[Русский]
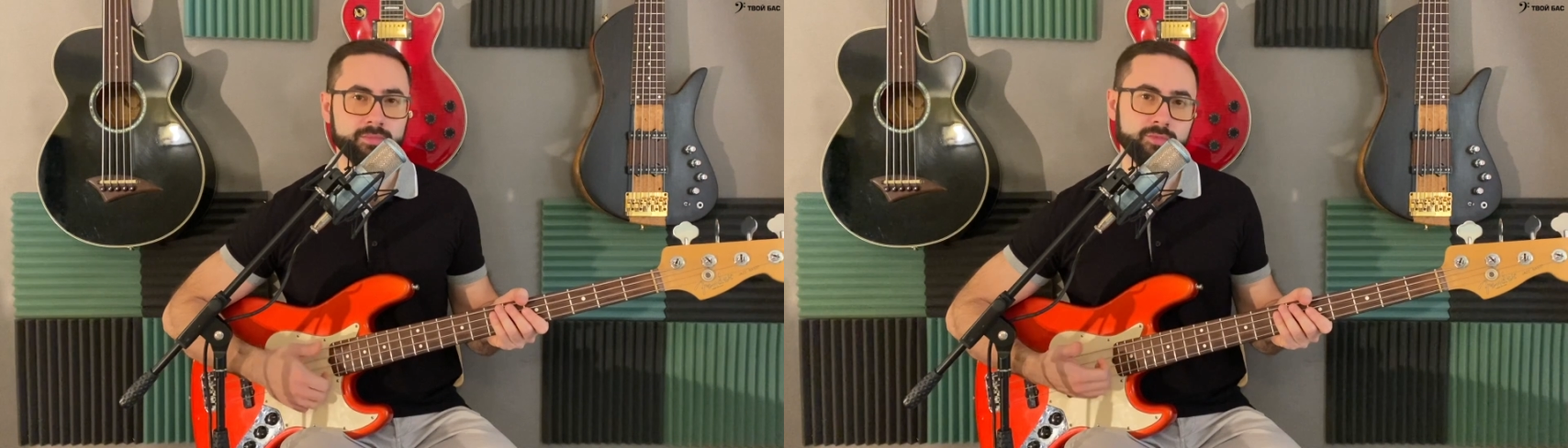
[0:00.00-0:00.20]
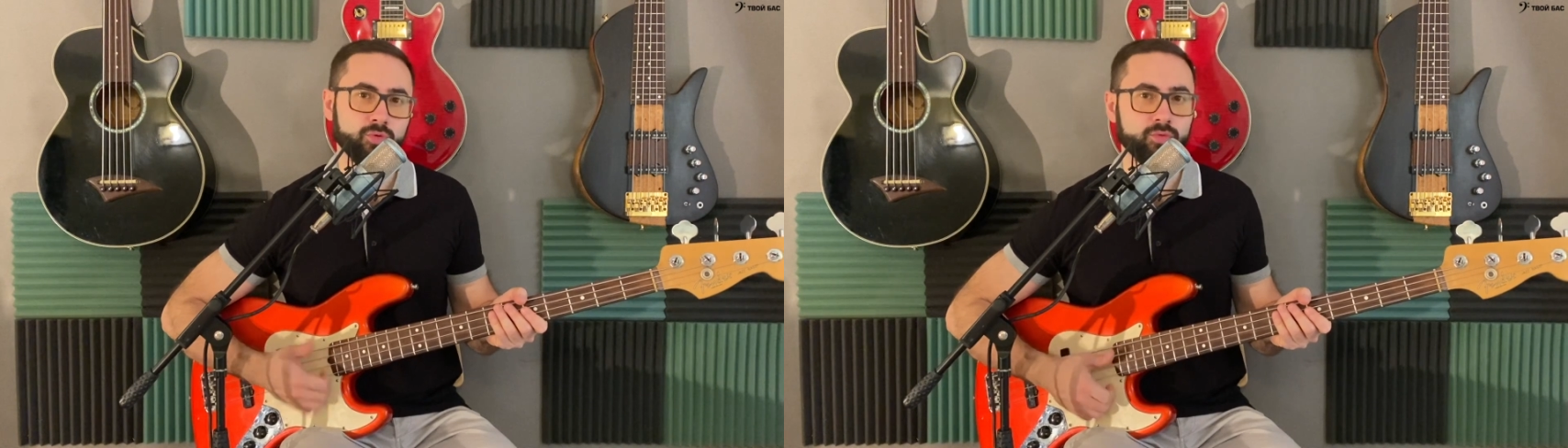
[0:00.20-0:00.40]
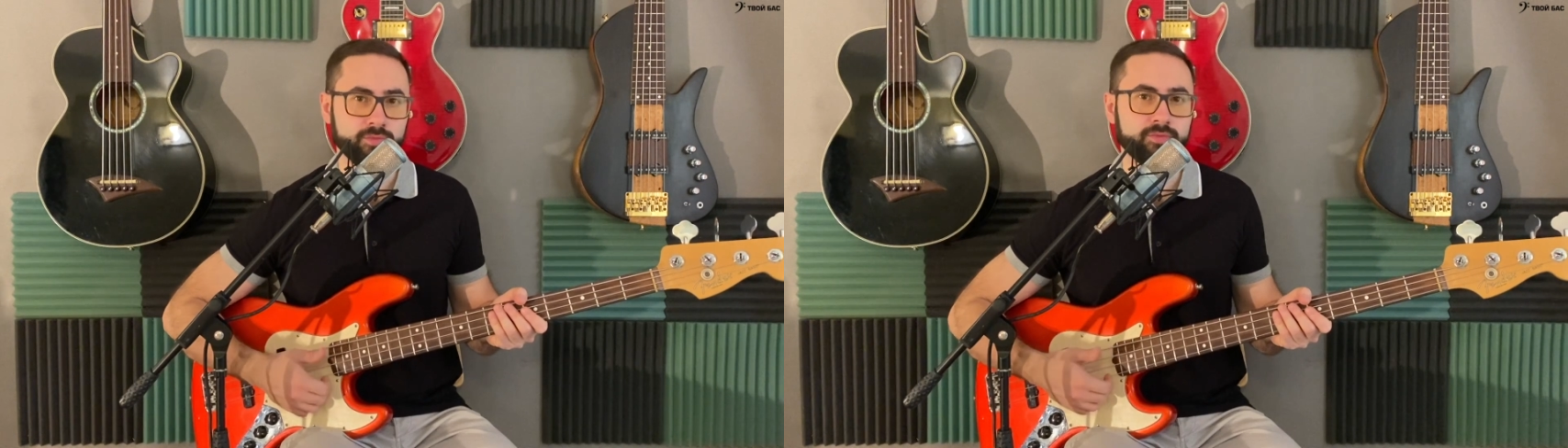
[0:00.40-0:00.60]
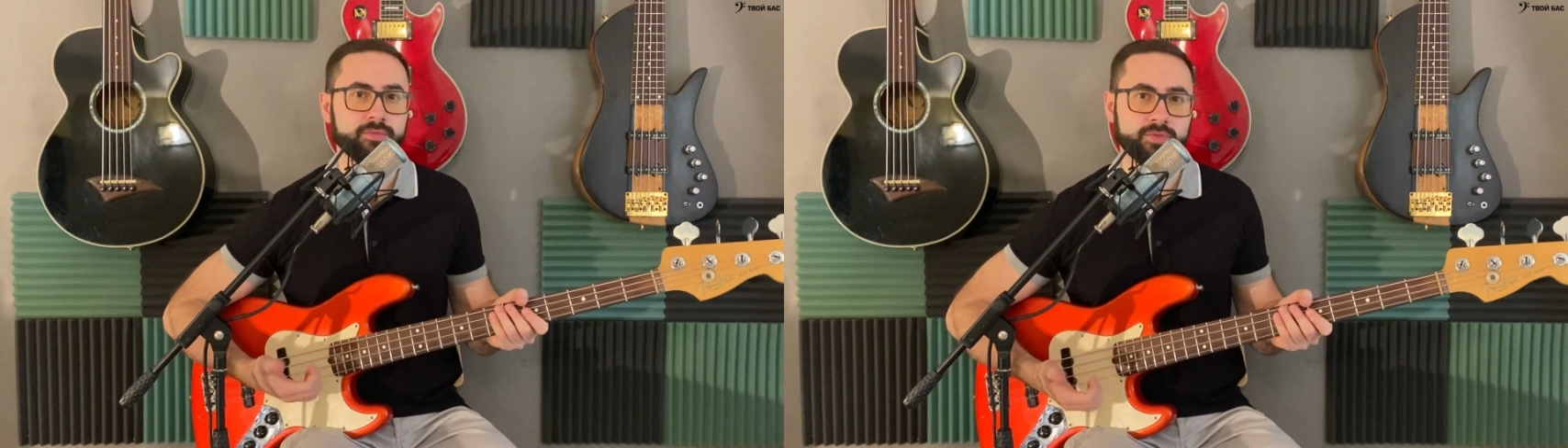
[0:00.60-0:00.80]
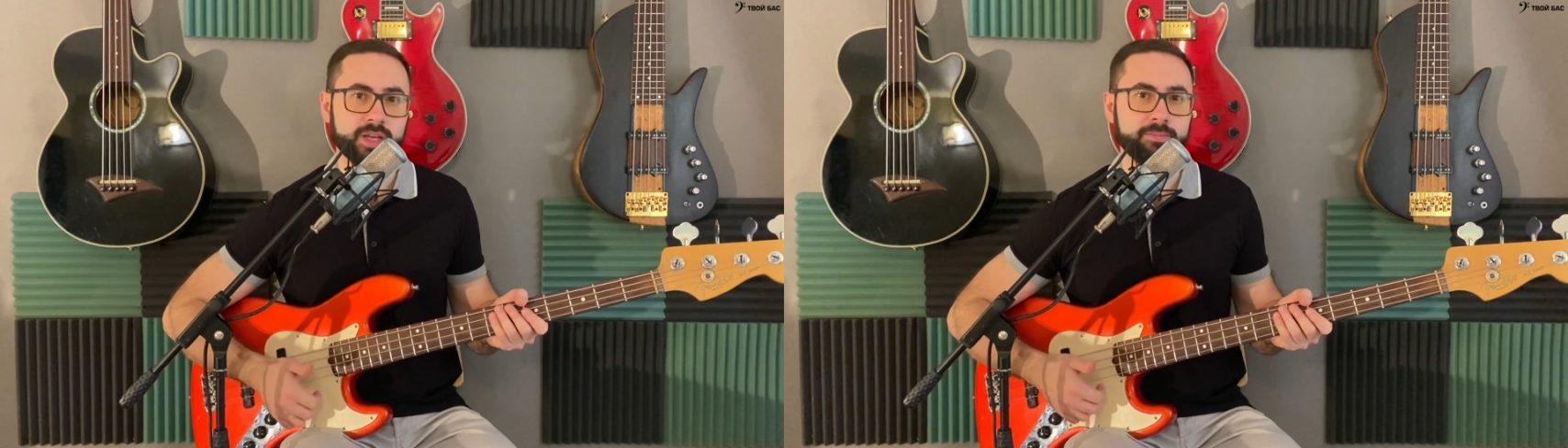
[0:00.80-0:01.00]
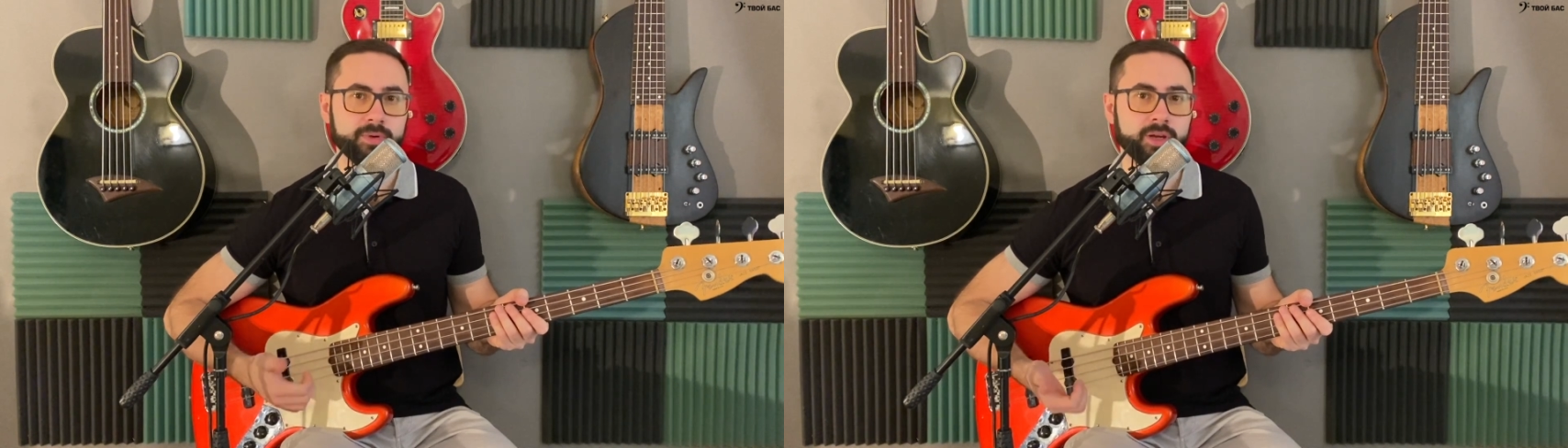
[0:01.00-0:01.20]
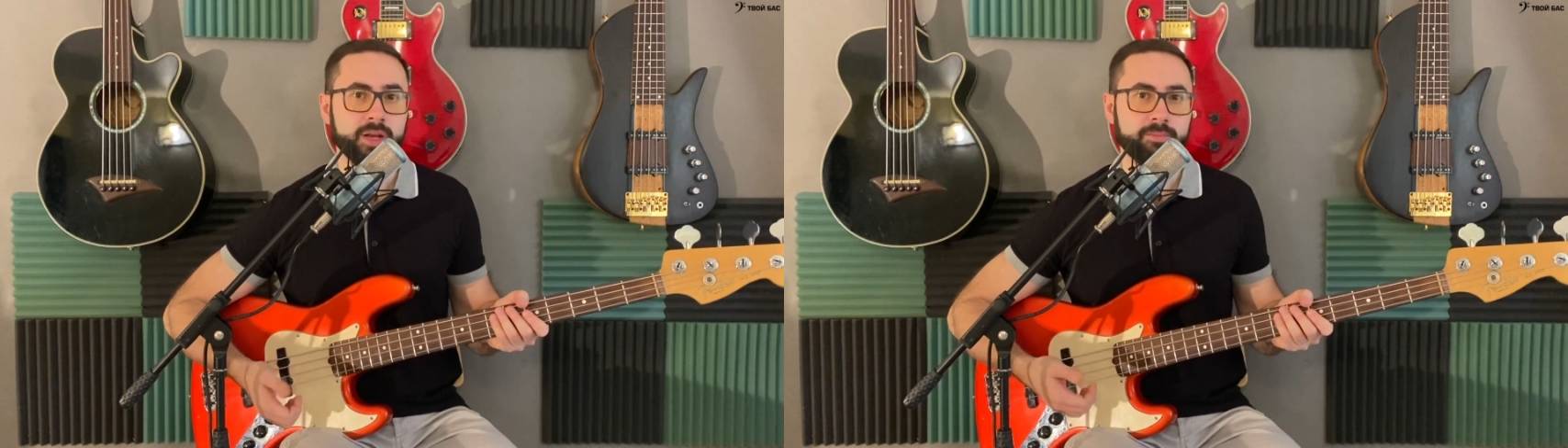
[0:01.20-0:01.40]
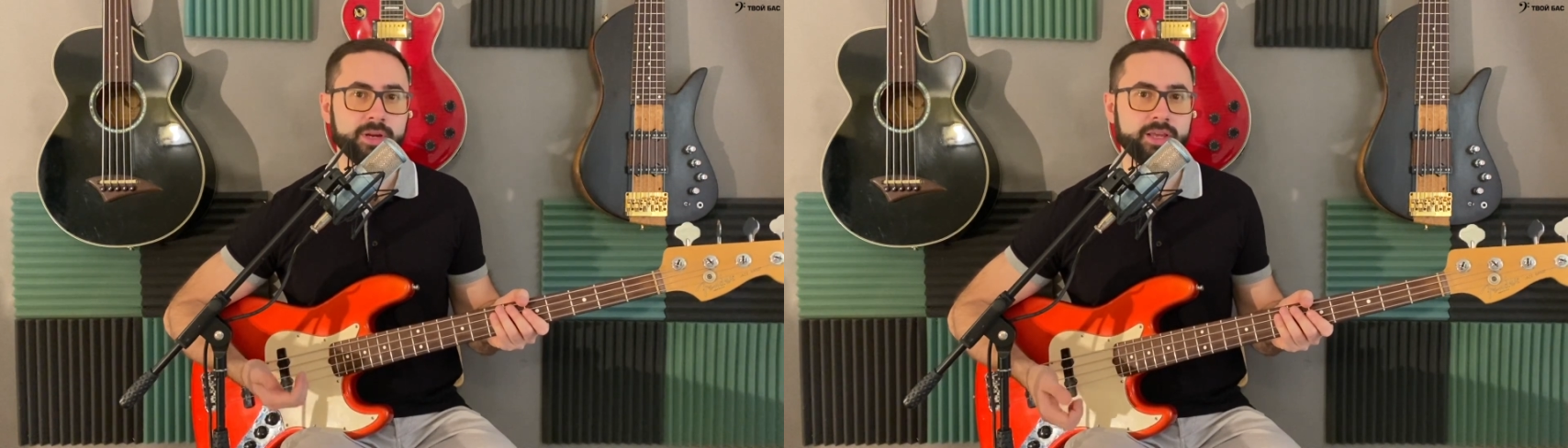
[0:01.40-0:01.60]
ну, в темпе
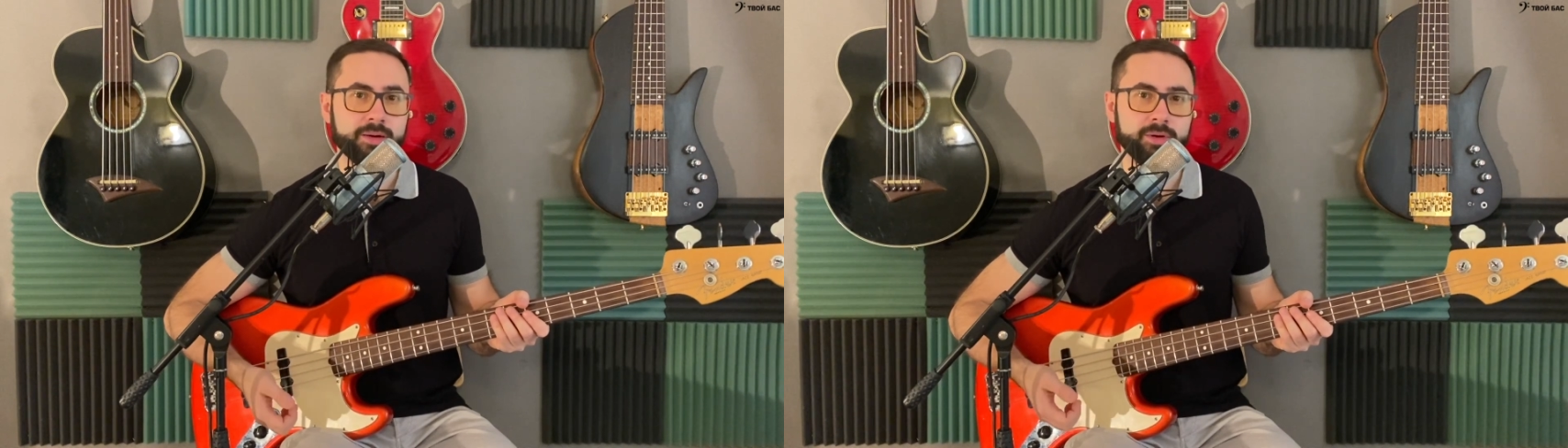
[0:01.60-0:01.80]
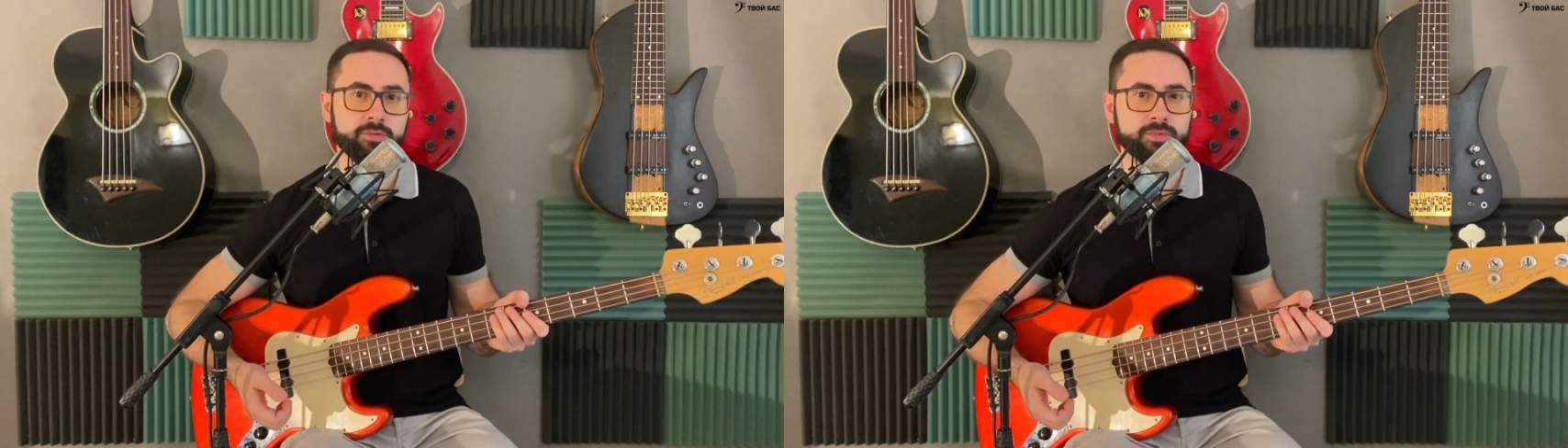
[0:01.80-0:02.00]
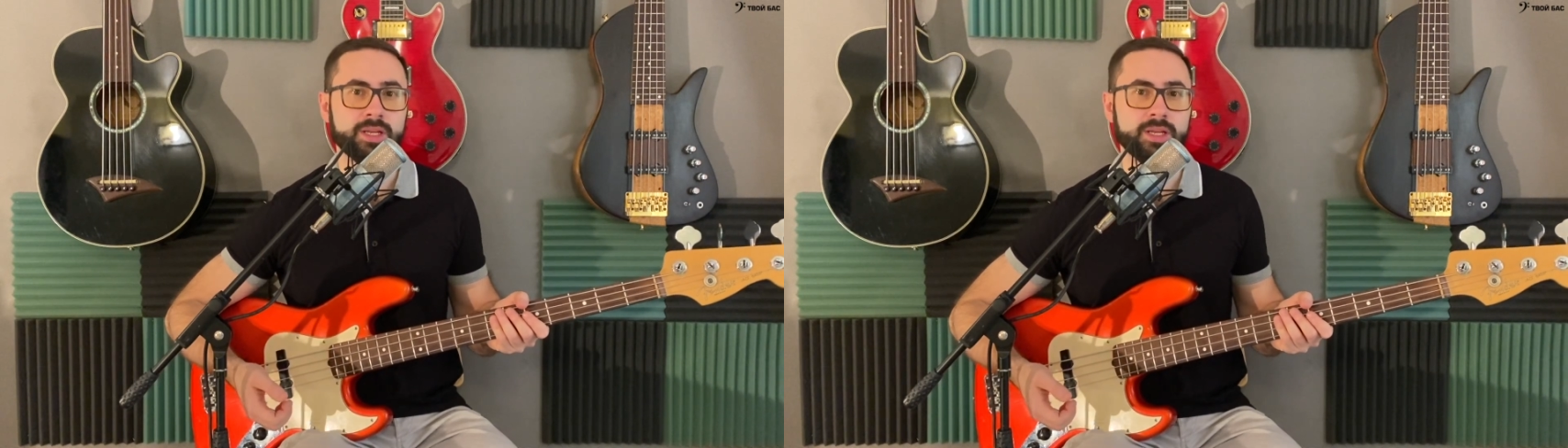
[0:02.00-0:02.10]
приемлемом.